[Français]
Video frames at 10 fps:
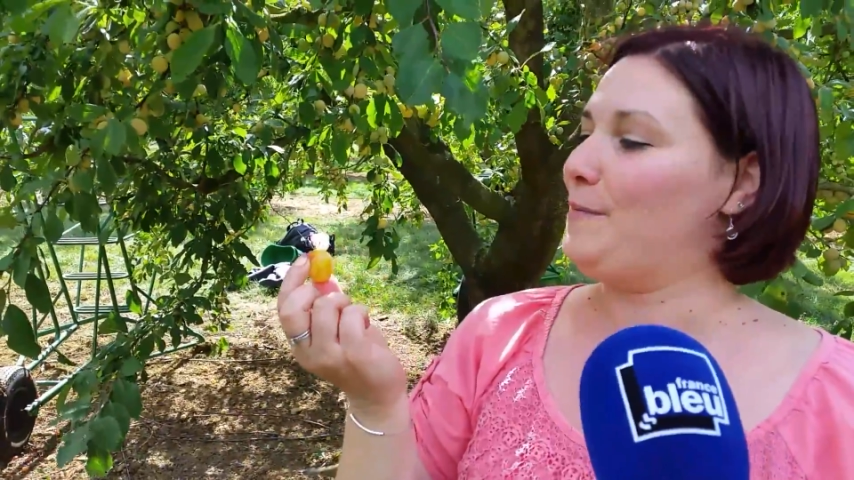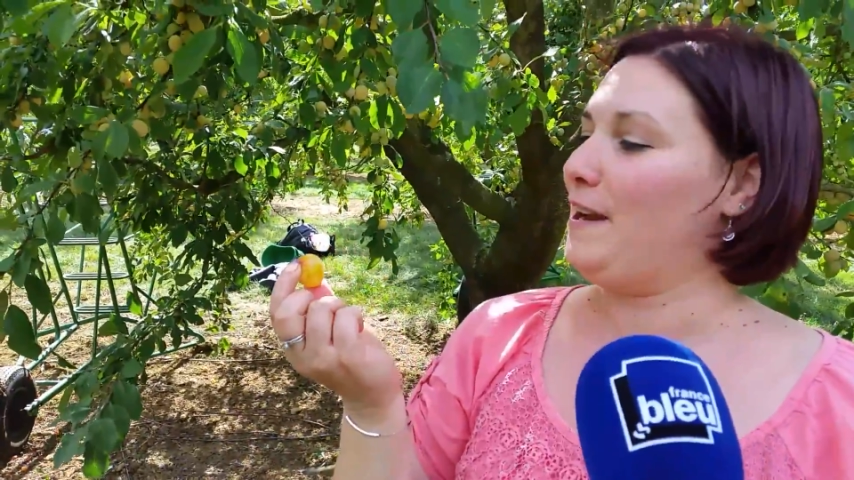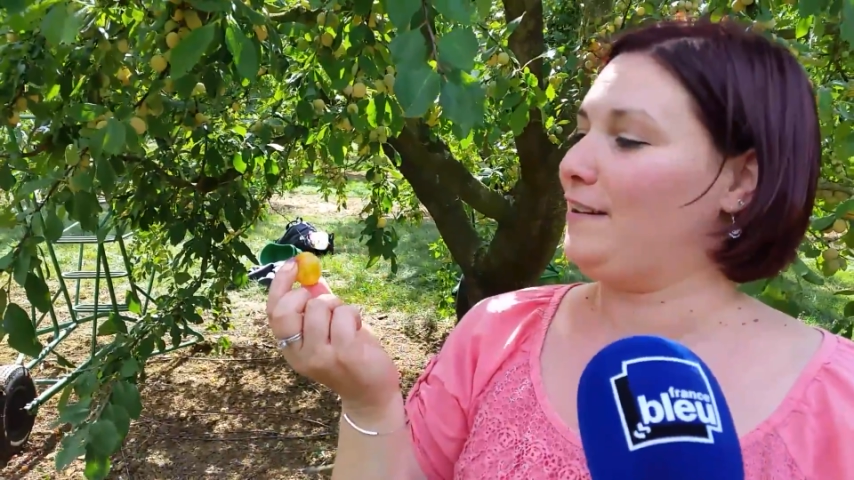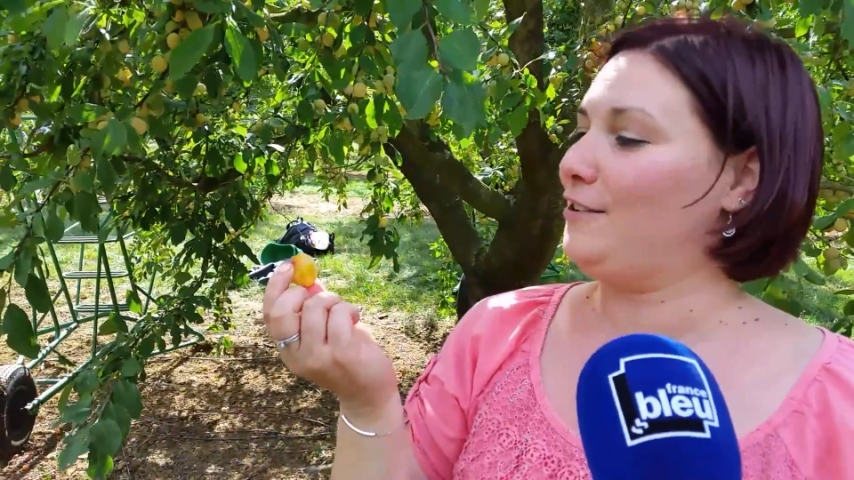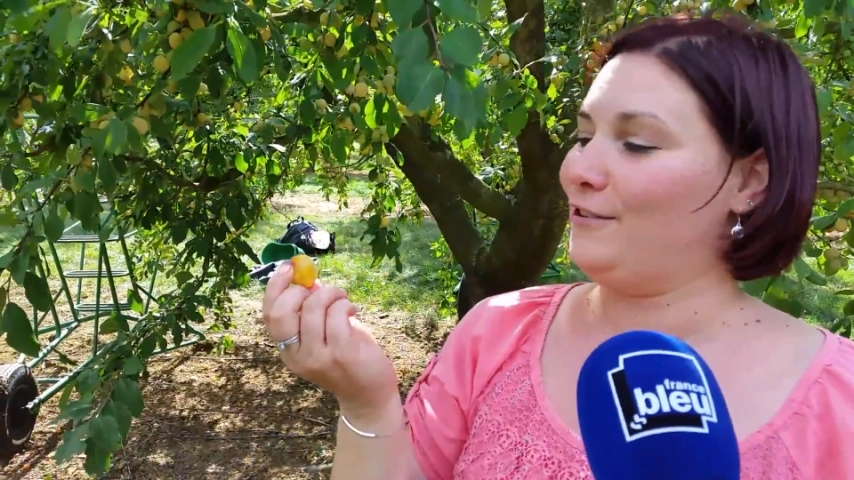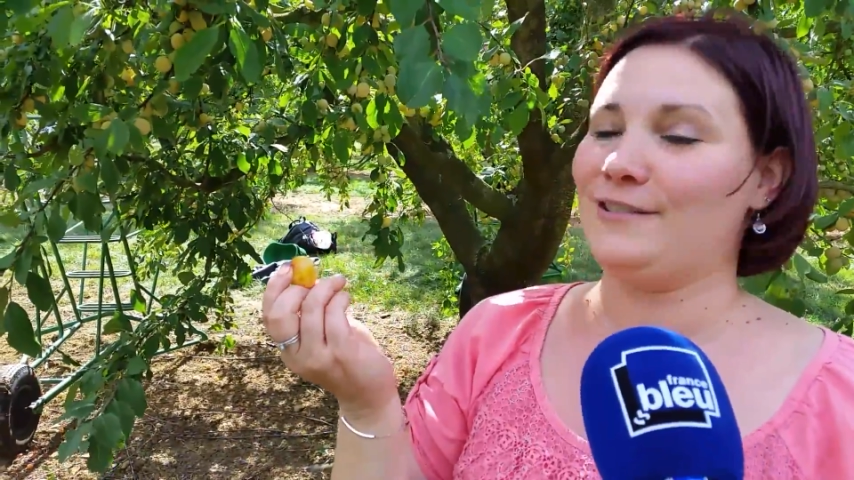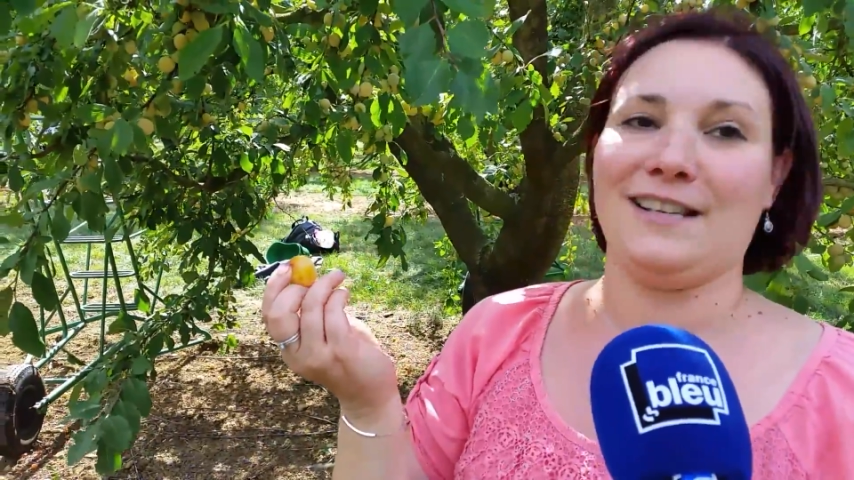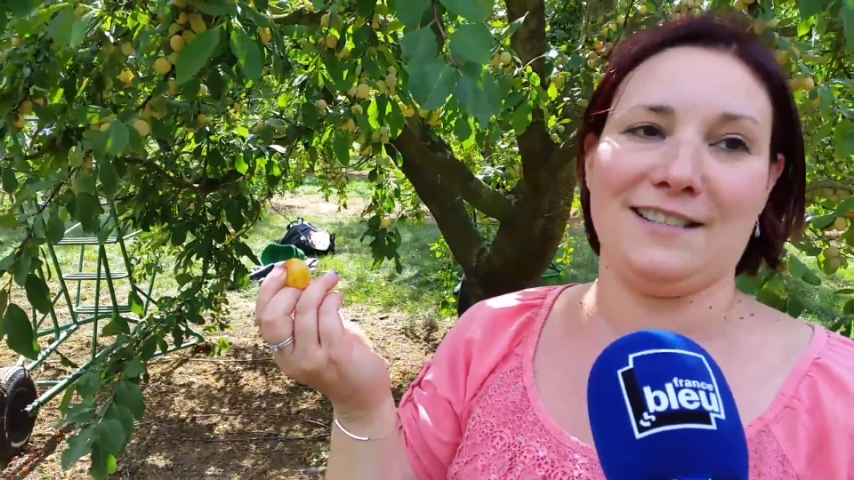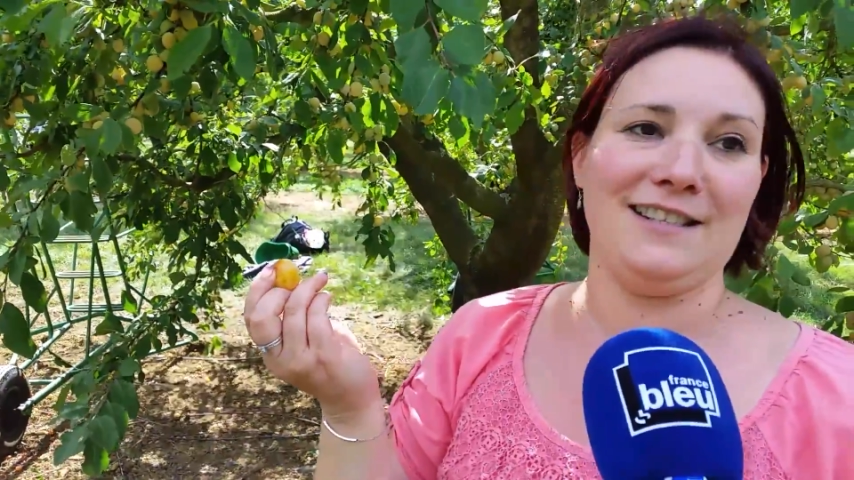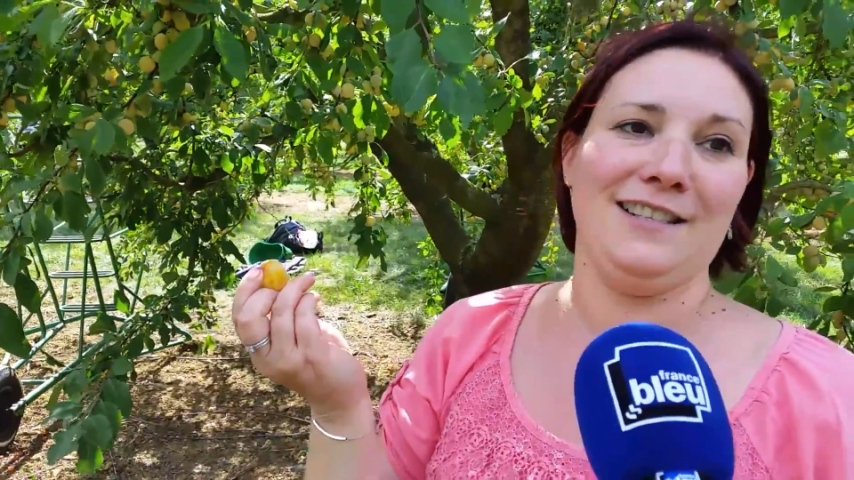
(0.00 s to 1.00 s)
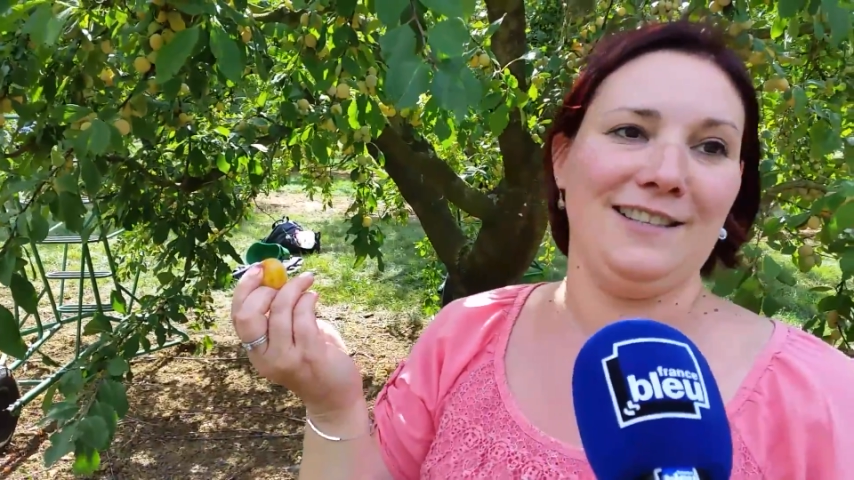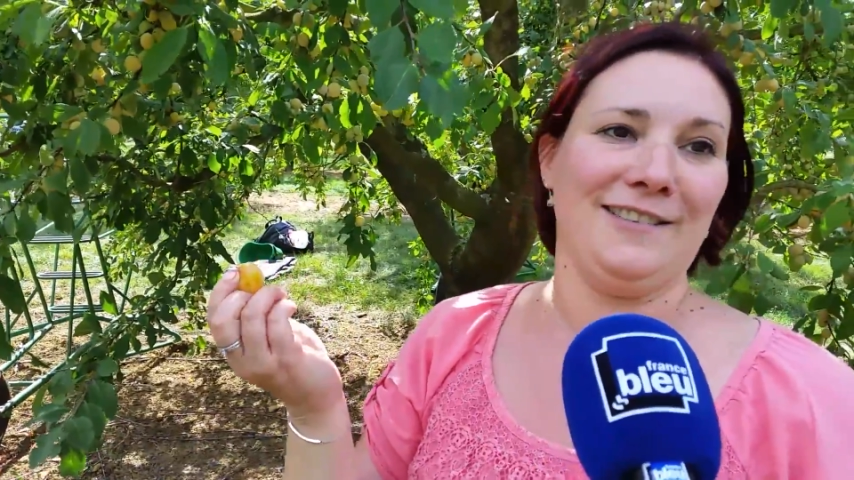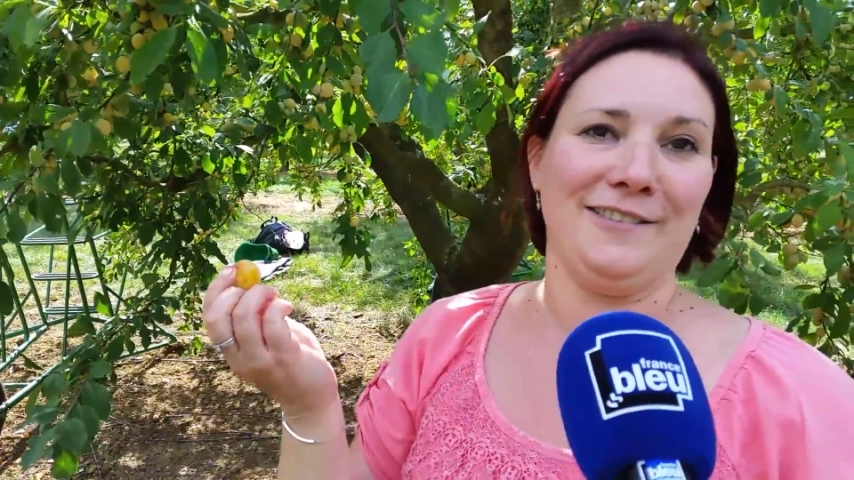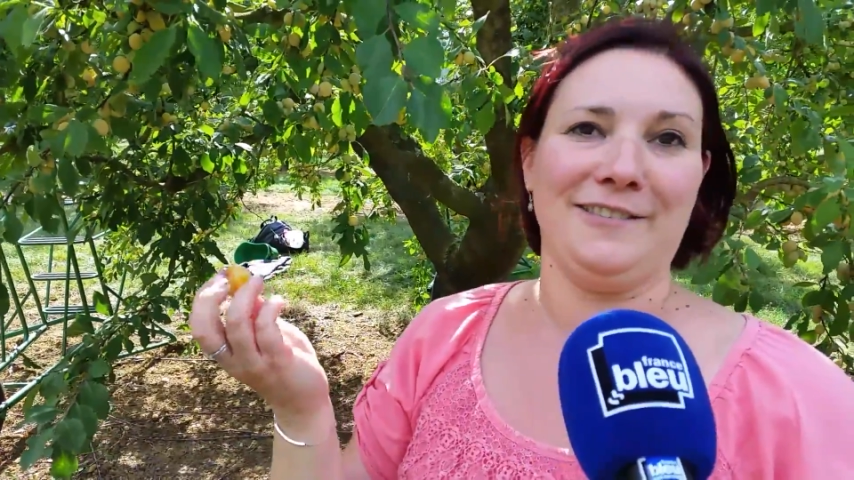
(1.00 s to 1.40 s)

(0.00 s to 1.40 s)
bien que celle-ci,